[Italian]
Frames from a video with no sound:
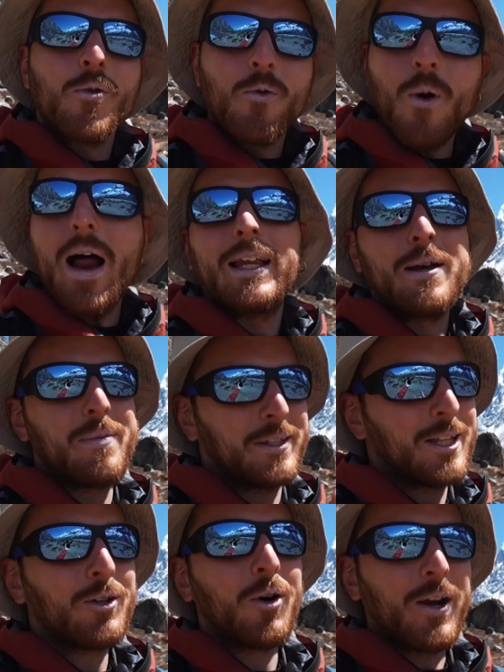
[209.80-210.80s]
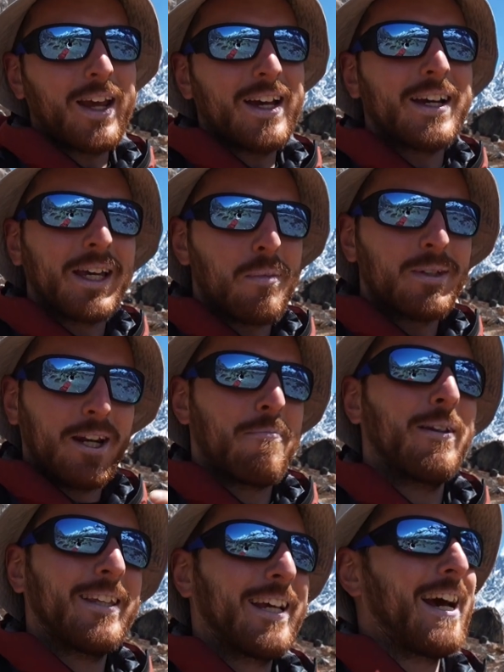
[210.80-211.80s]
qualche predatore che
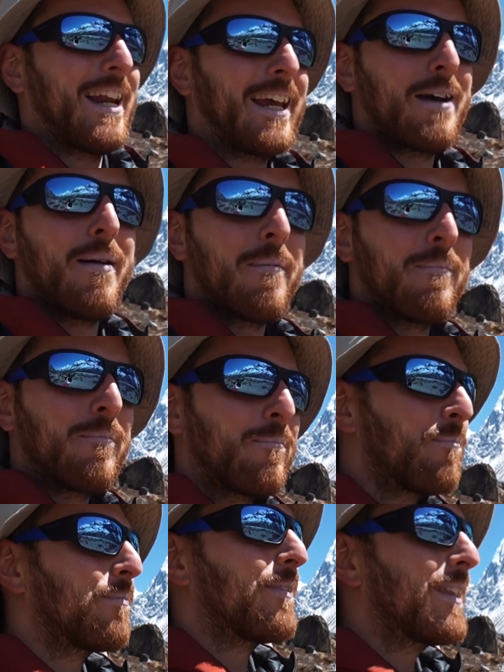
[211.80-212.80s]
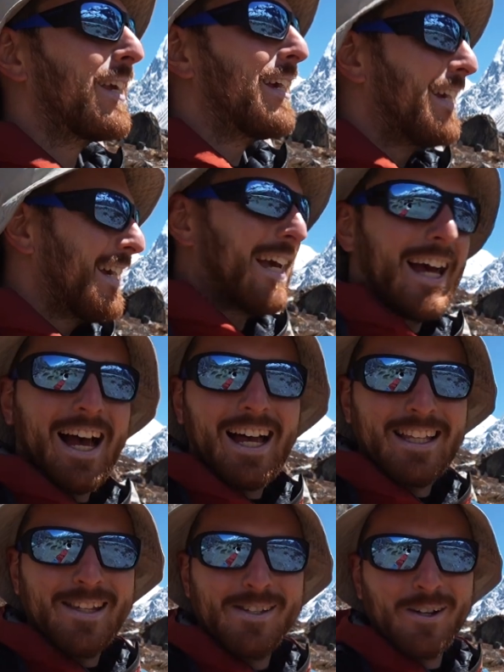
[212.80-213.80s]
potrebbe attaccare anche a me.
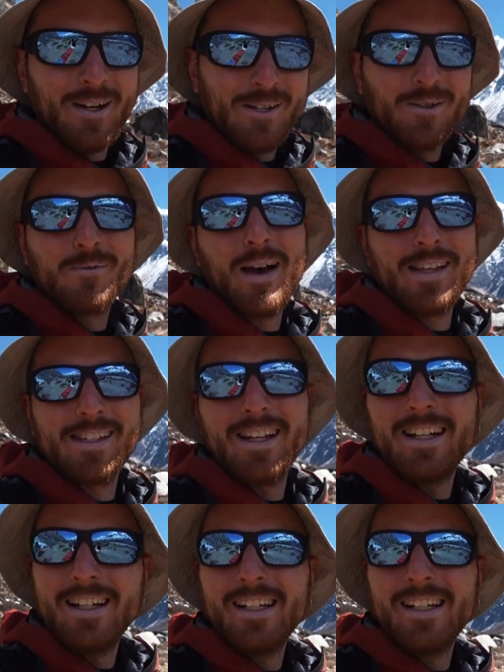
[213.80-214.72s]
Attenzione, suspense.